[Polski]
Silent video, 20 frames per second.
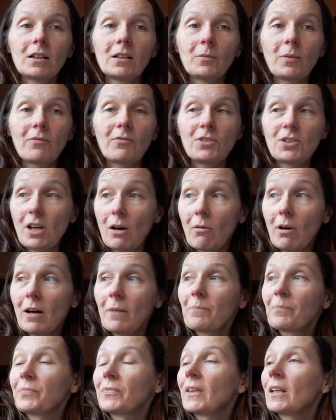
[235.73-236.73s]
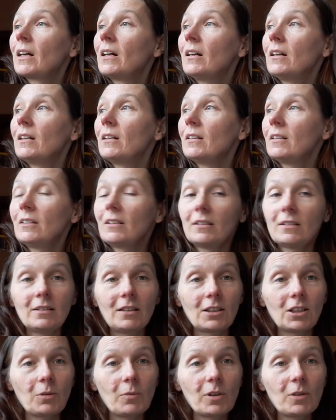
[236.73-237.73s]
powiedziała
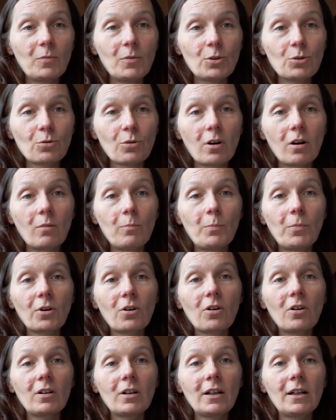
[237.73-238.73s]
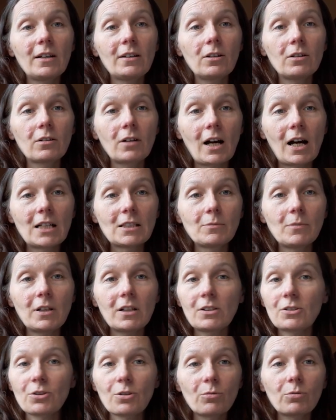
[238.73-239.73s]
na temat pięciu pokoleń, o karmie,
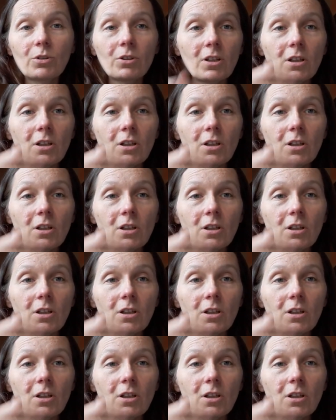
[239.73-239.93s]
zresztą to